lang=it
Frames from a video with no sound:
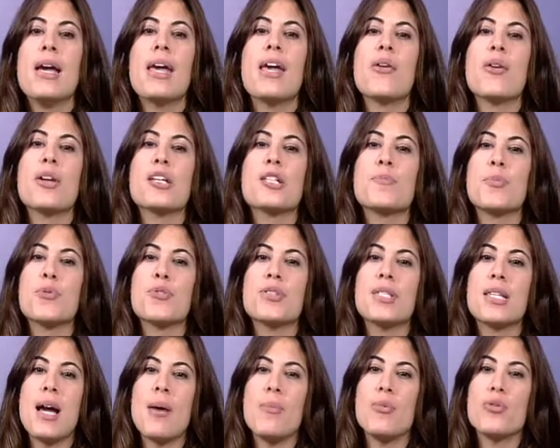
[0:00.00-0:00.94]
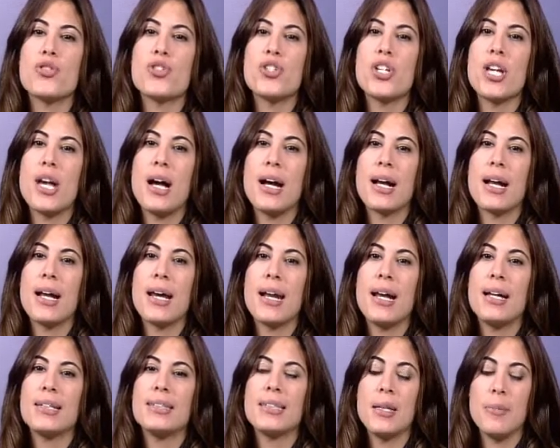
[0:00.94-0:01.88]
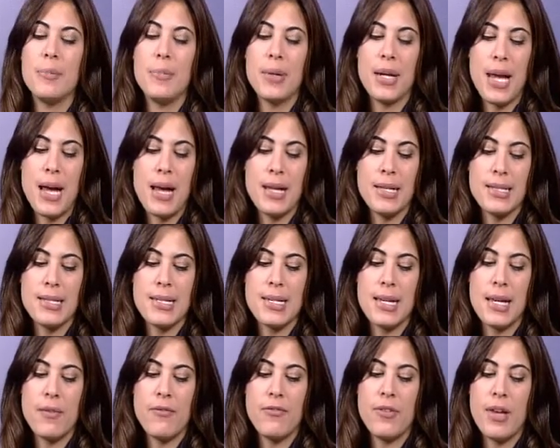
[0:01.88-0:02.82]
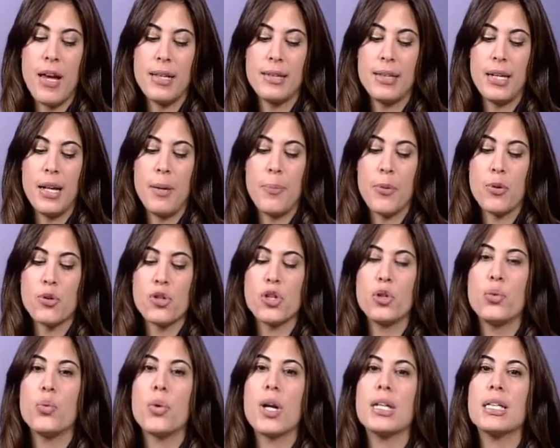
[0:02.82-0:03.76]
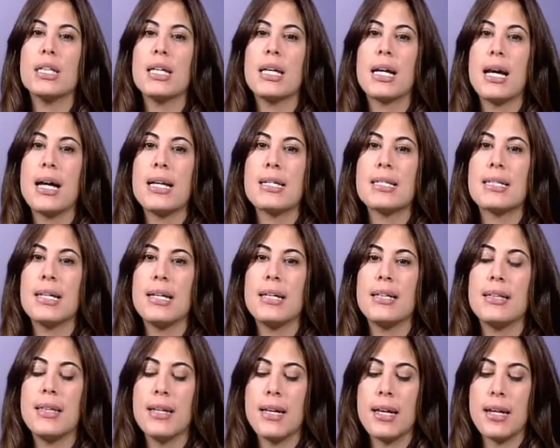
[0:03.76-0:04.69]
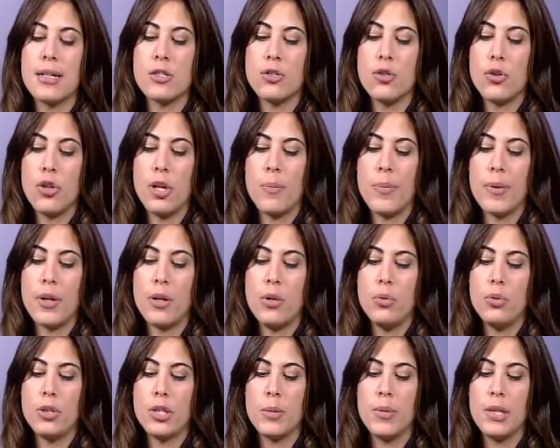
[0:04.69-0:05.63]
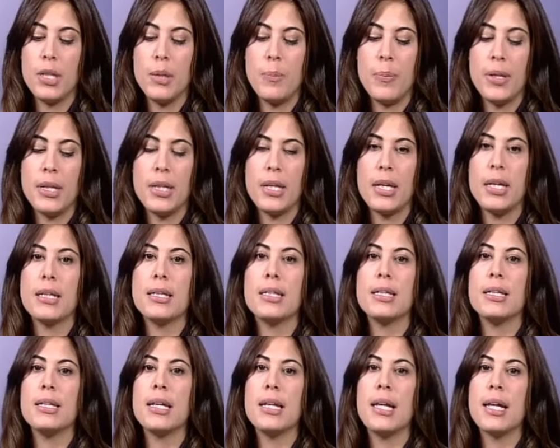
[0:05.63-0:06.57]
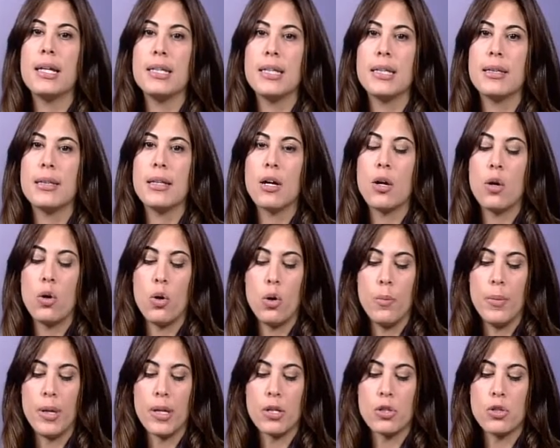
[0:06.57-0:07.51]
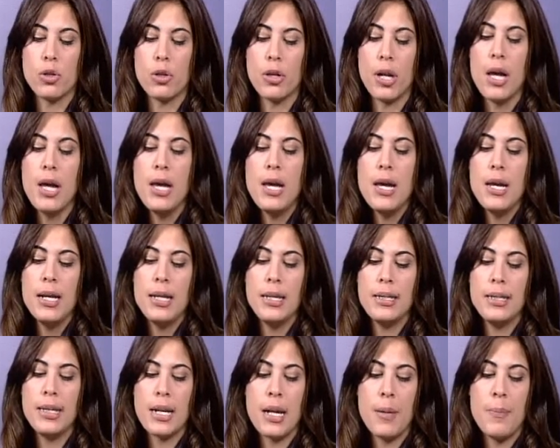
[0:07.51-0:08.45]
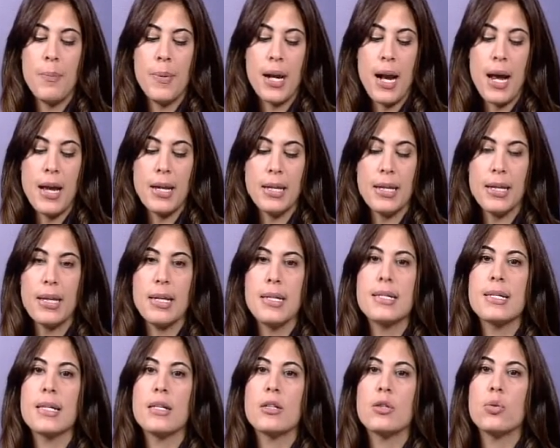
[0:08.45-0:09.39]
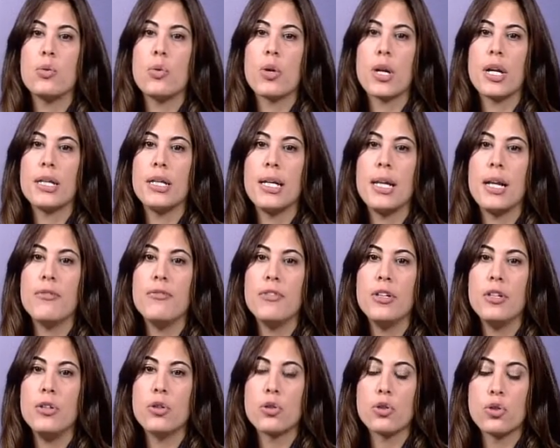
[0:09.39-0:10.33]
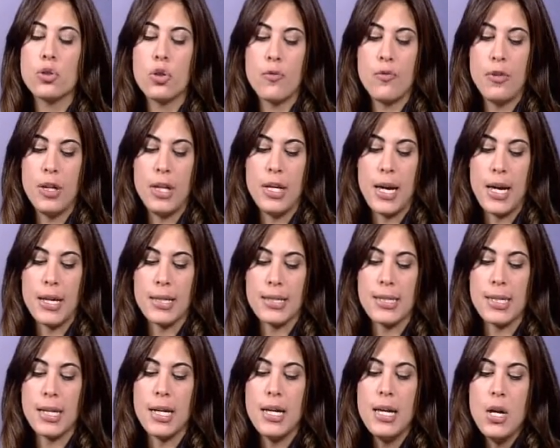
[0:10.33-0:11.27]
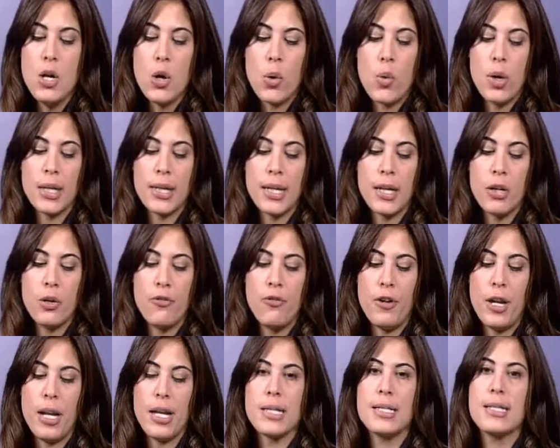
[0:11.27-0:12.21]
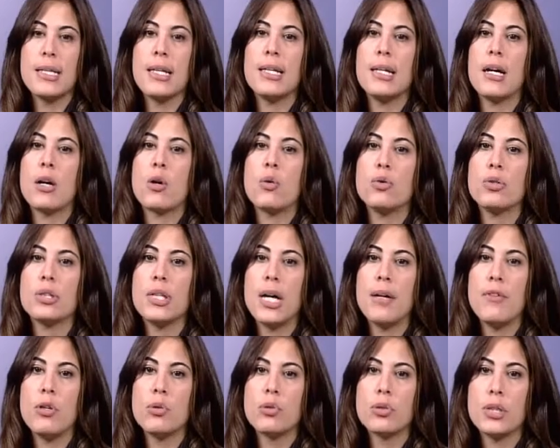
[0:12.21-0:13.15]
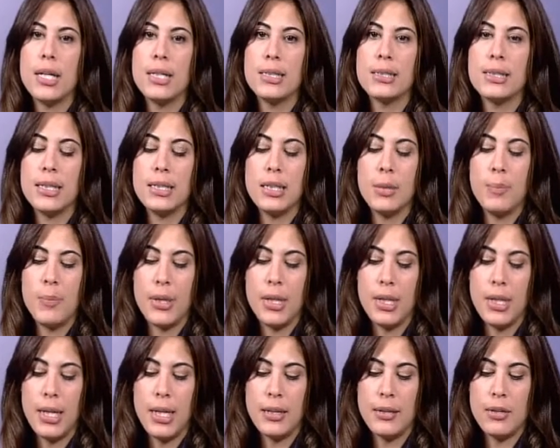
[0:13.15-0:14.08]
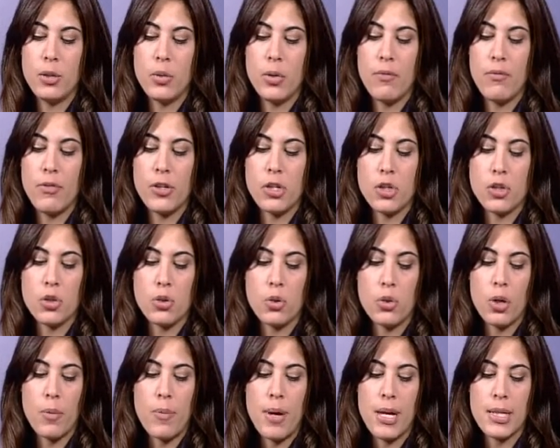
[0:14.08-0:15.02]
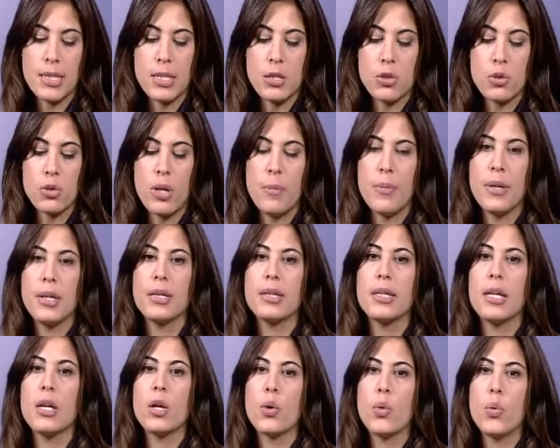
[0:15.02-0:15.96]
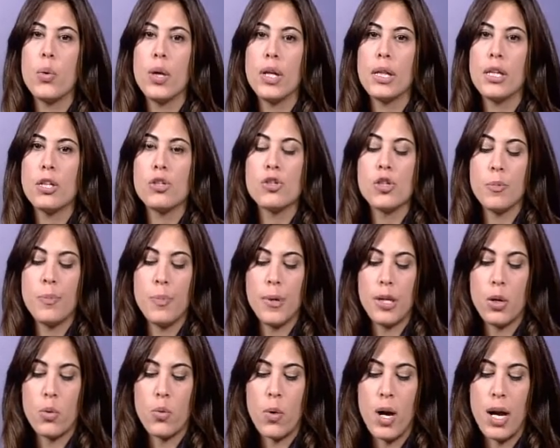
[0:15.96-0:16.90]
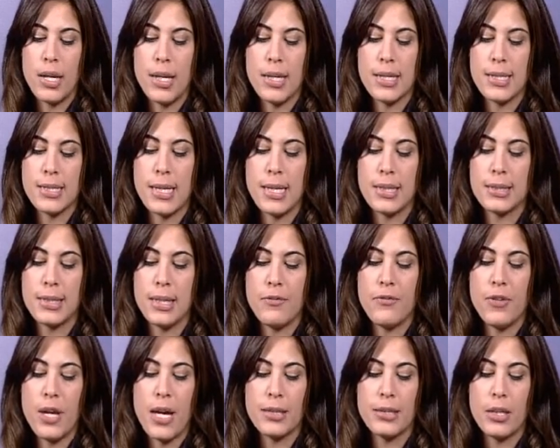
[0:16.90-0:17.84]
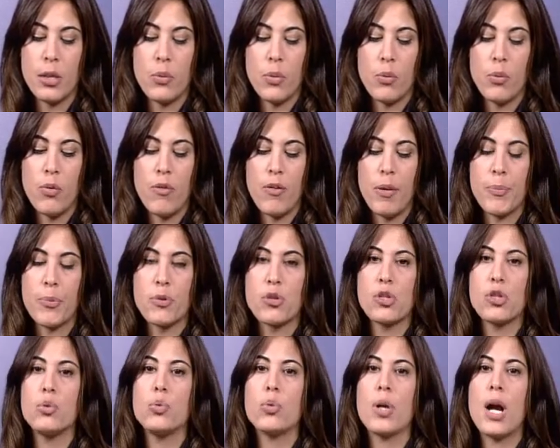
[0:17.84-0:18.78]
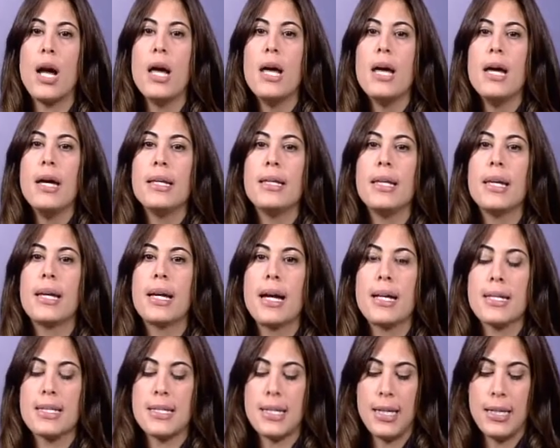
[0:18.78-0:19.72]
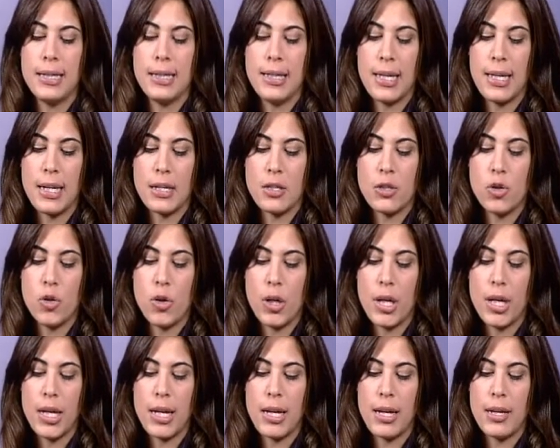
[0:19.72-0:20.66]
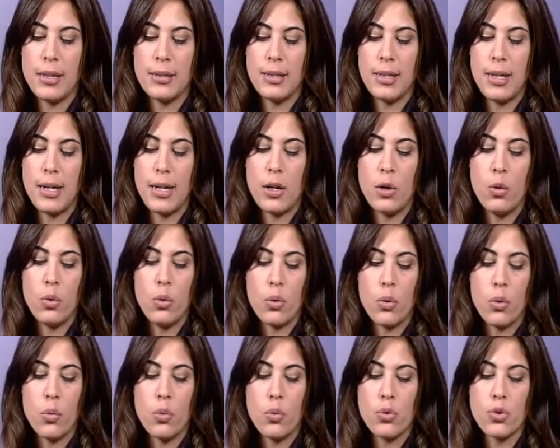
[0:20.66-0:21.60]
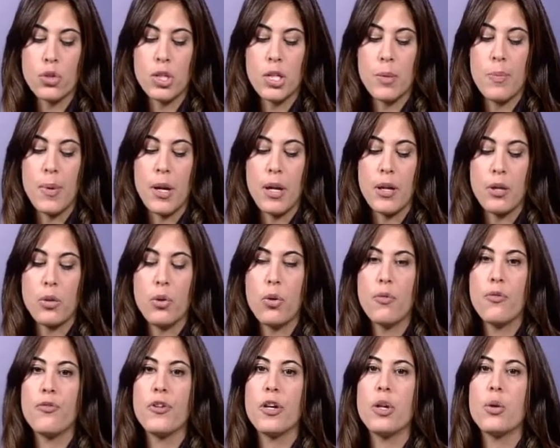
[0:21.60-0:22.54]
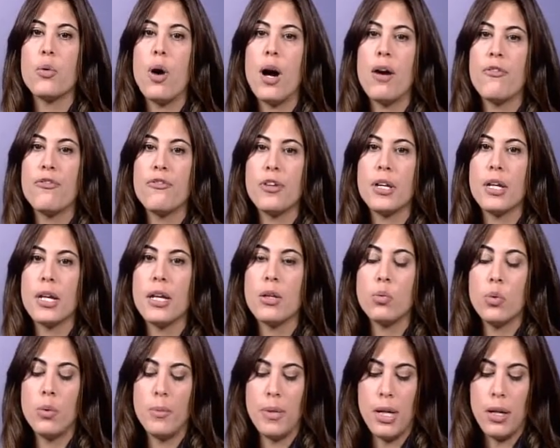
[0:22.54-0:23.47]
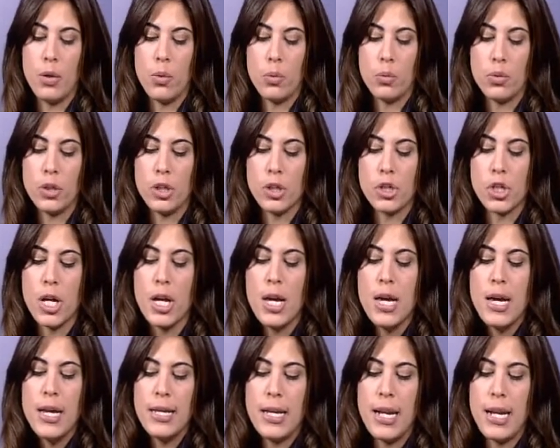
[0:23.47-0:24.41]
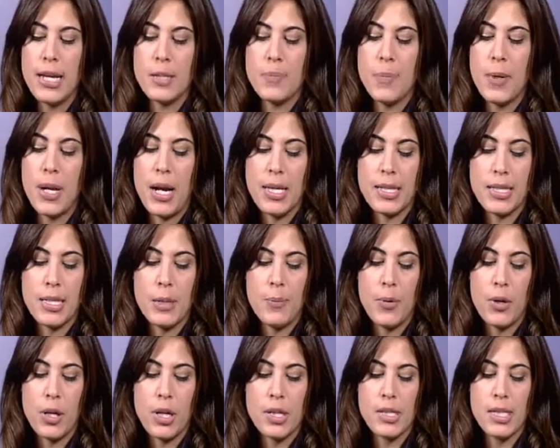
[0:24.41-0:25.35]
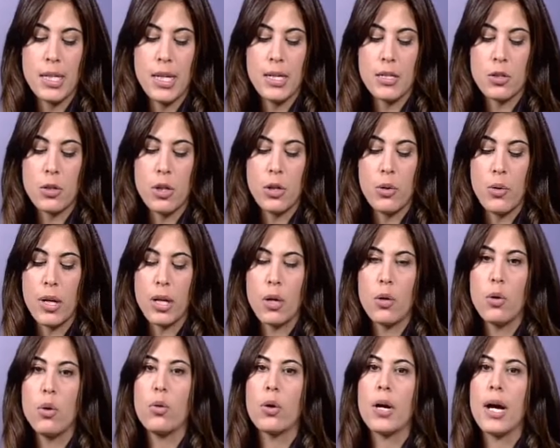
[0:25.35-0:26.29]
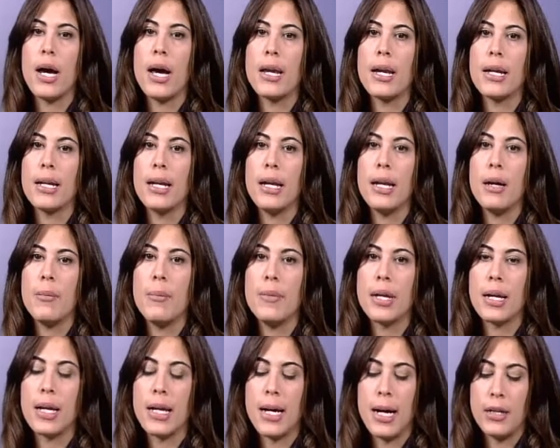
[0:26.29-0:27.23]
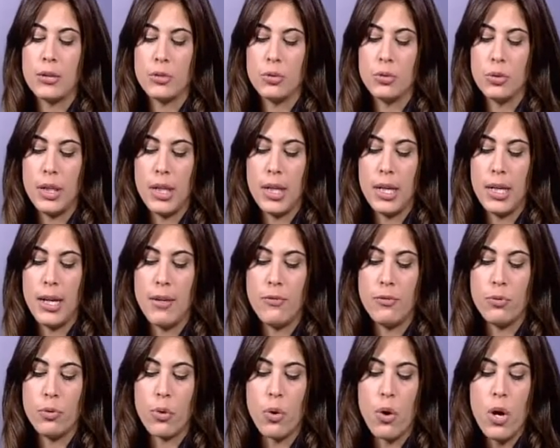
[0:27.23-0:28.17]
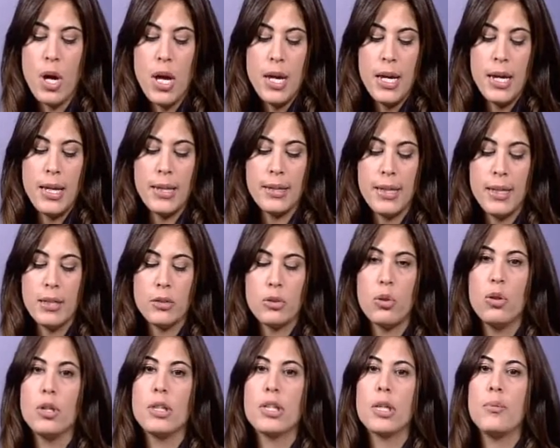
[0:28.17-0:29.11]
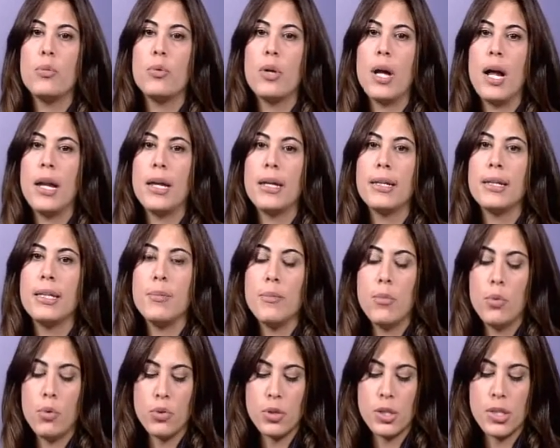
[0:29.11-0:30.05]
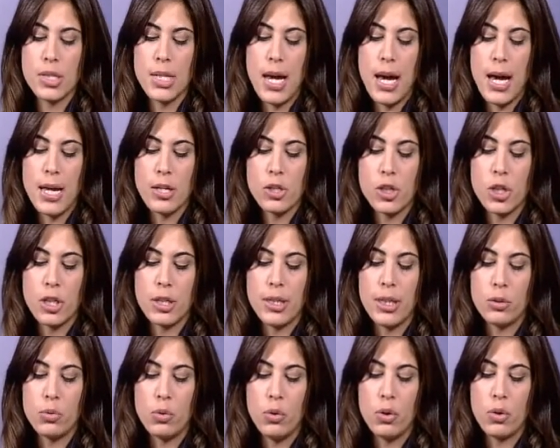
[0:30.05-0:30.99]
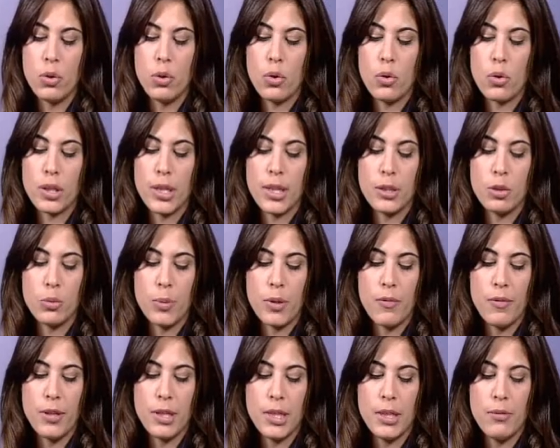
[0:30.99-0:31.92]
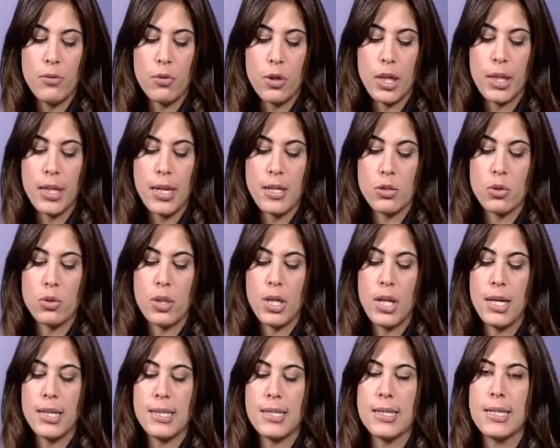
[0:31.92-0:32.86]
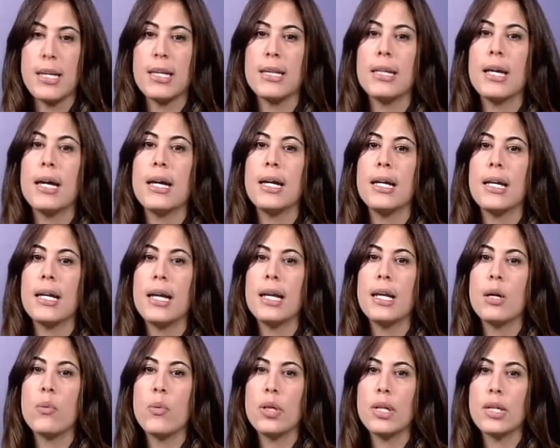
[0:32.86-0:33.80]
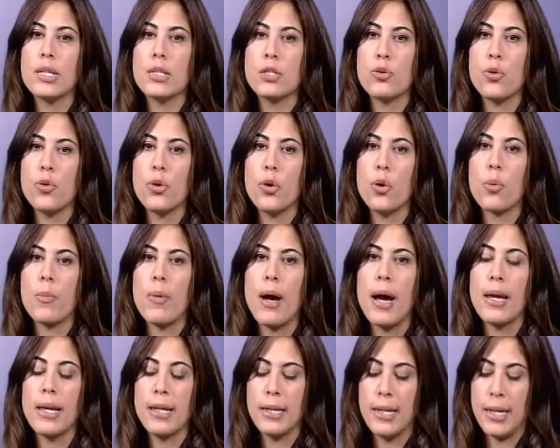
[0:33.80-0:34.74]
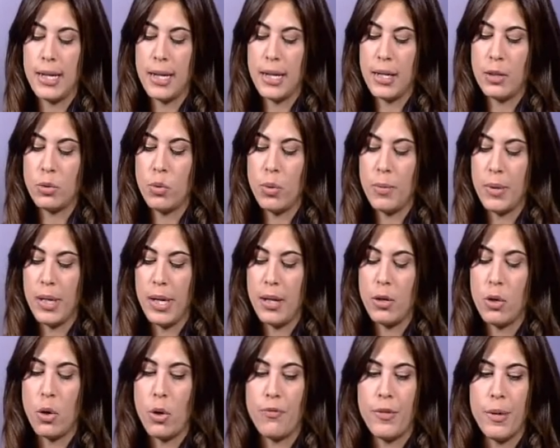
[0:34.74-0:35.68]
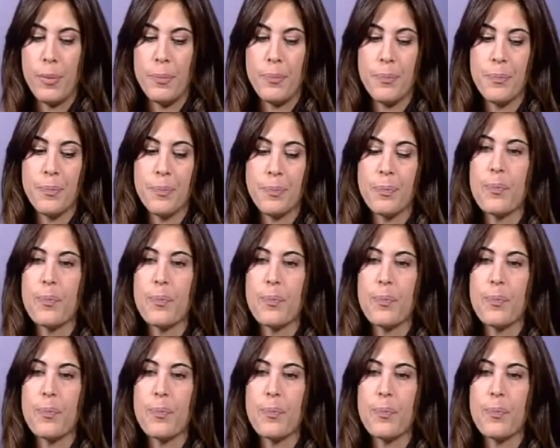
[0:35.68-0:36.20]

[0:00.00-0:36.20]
E ora spostiamoci a Carate, Brianza, avviata la procedura di cassa integrazione per gli ultimi dipendenti della ditta Comerson, leader per anni nel settore della videosorveglianza. Qualche anno fa l'azienda contava 80 dipendenti, ora invece sono rimasti solamente in 15, per i quali è stata avviata una nuova procedura di cassa integrazione che garantirà loro uno stipendio fino a fine 2011, nella speranza poi che si riescano a ricollocare nel mercato del lavoro. Intanto il Tribunale di Monte Monza ha accettato il concordato preventivo richiesto dall'azienda in liquidazione ormai dal 2009.